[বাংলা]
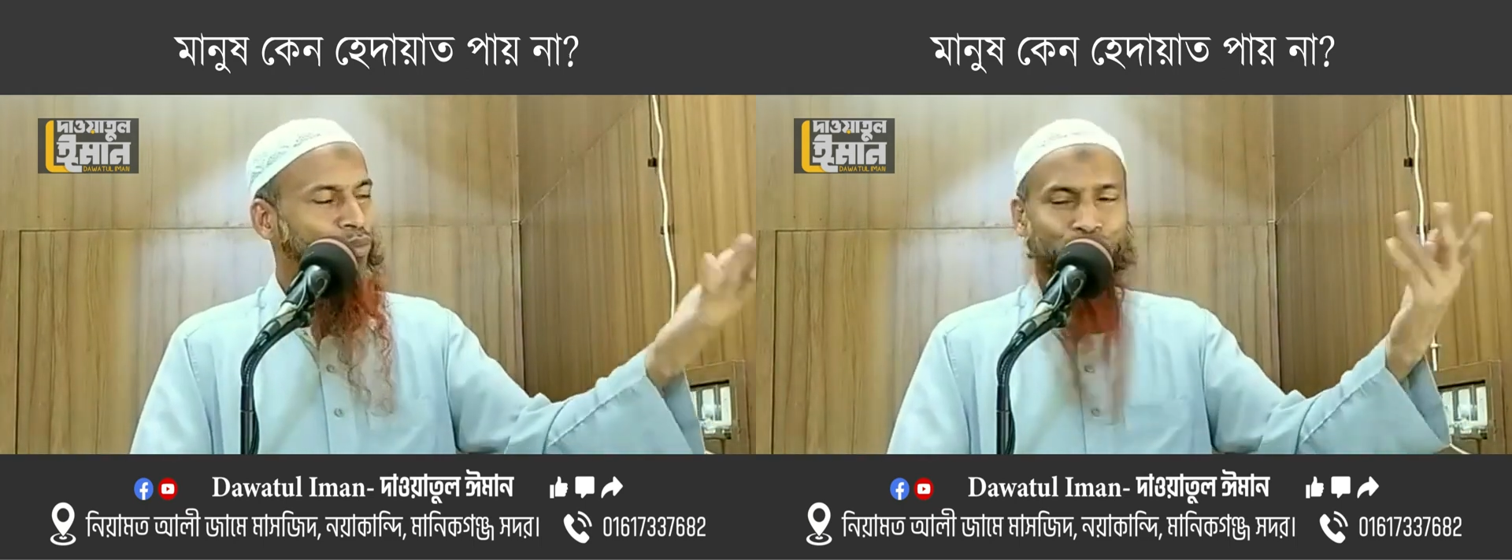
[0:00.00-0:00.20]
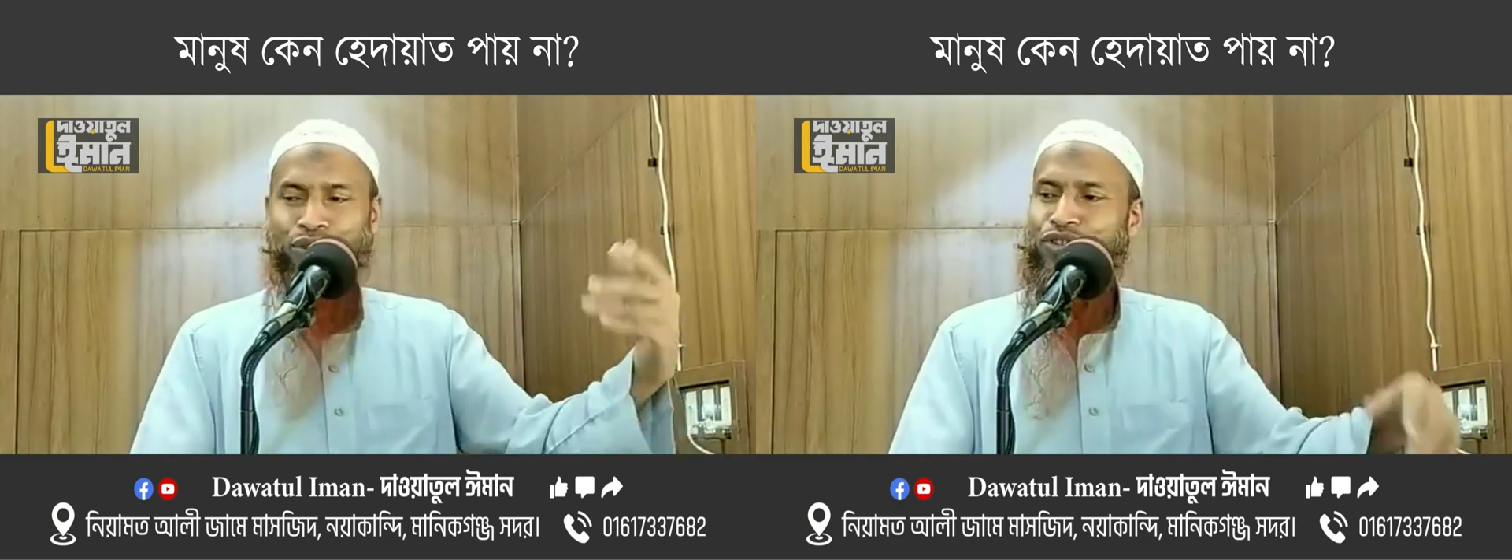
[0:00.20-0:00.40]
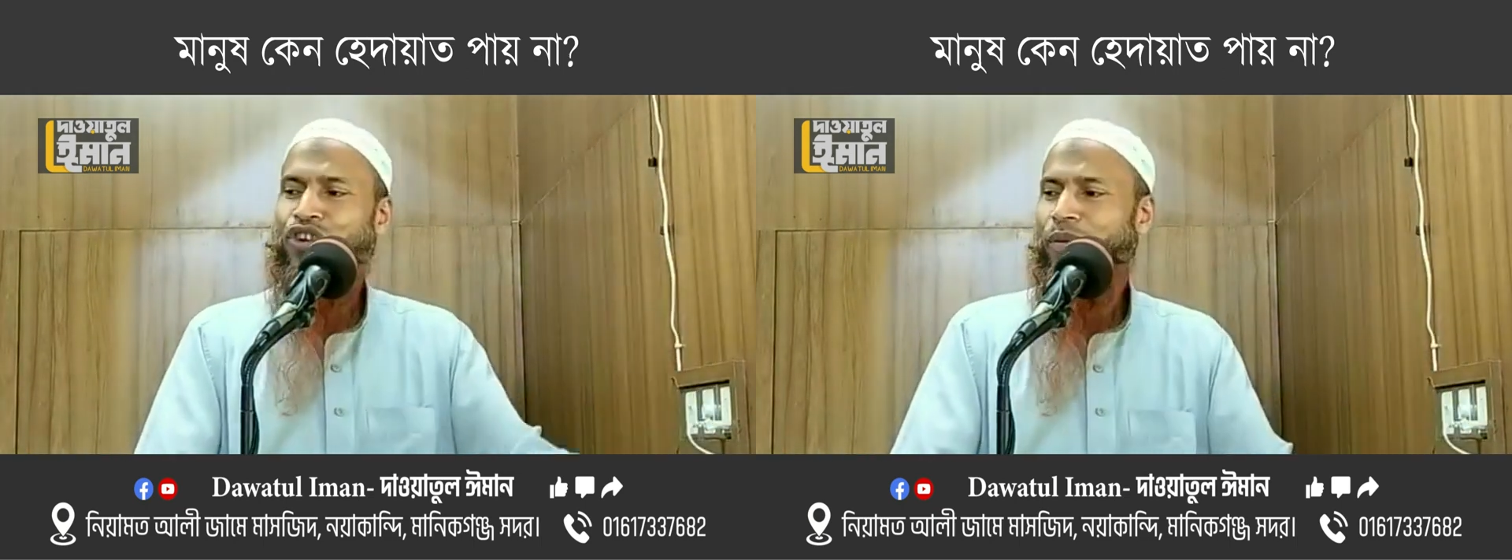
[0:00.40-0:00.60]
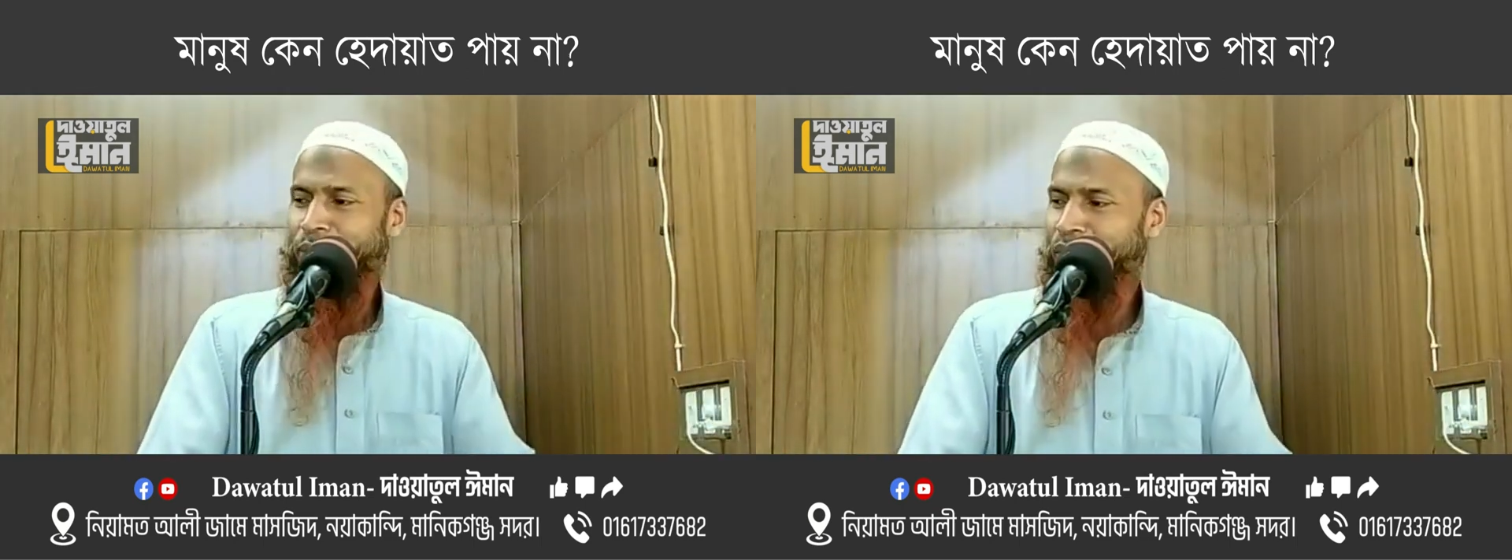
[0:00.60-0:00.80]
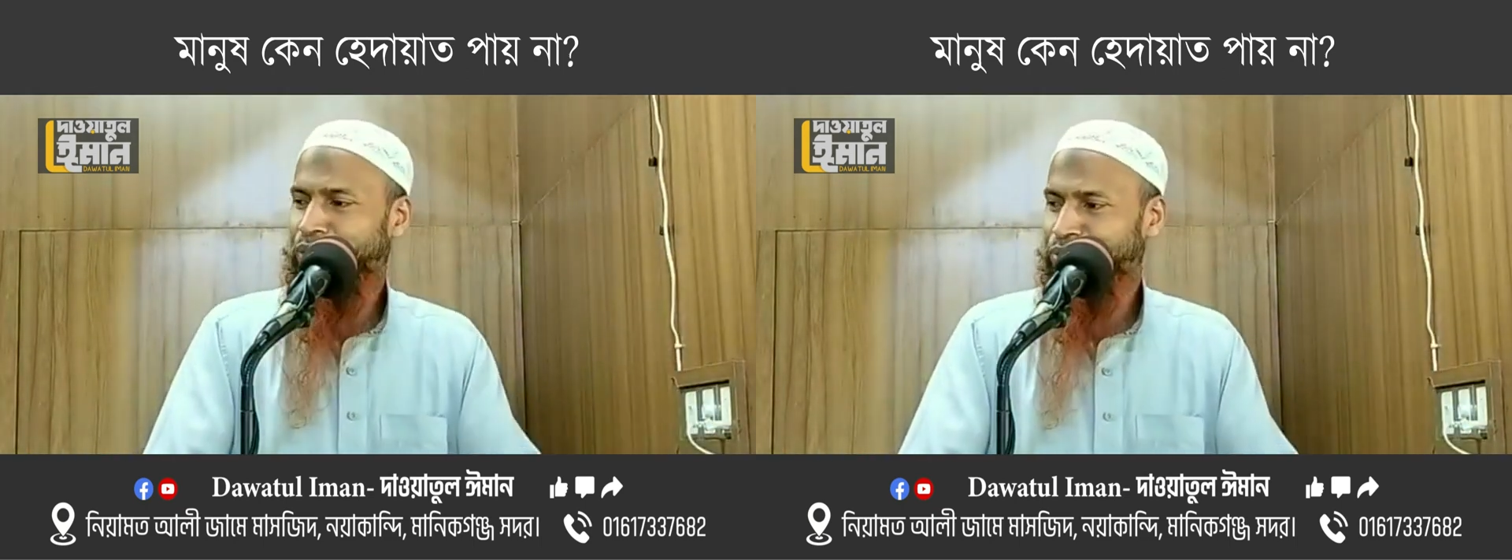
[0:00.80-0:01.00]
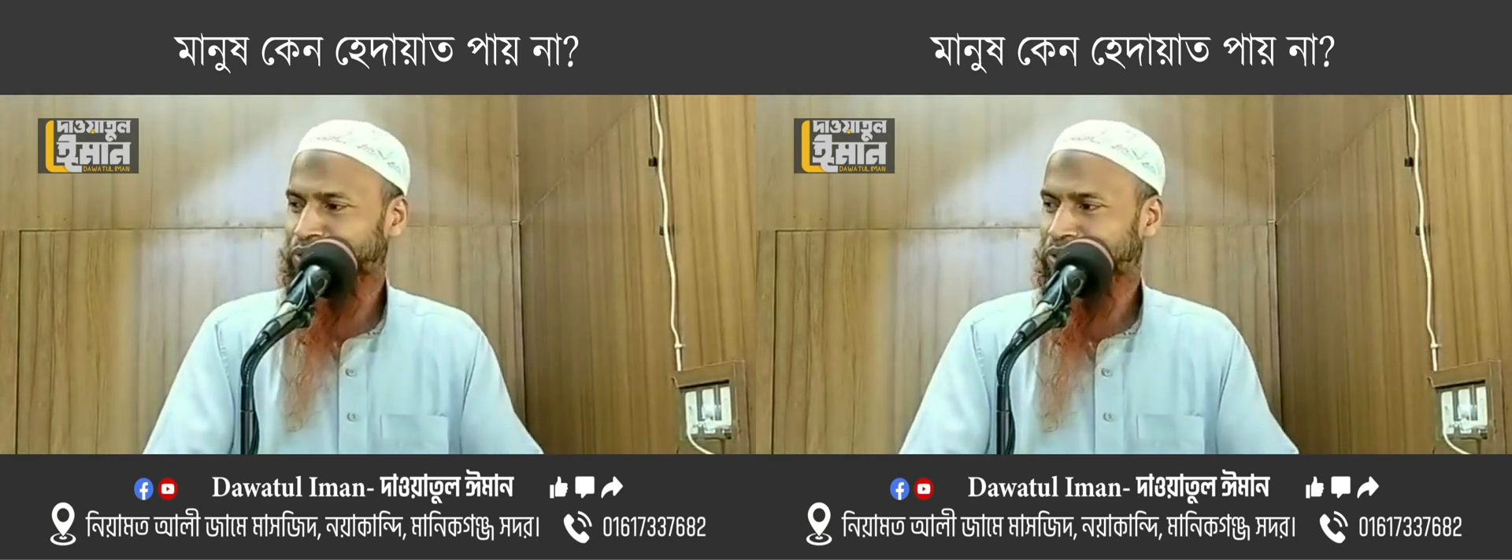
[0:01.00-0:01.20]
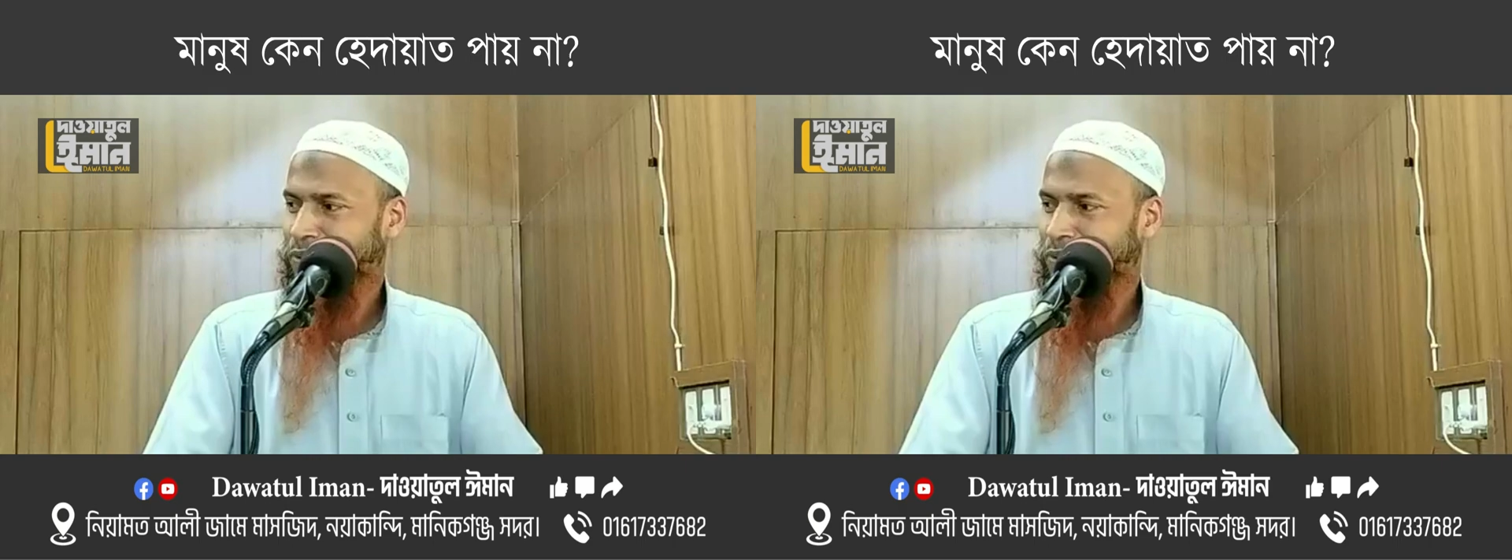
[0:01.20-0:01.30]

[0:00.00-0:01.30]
বৌদ্ধ সবাই মানুষ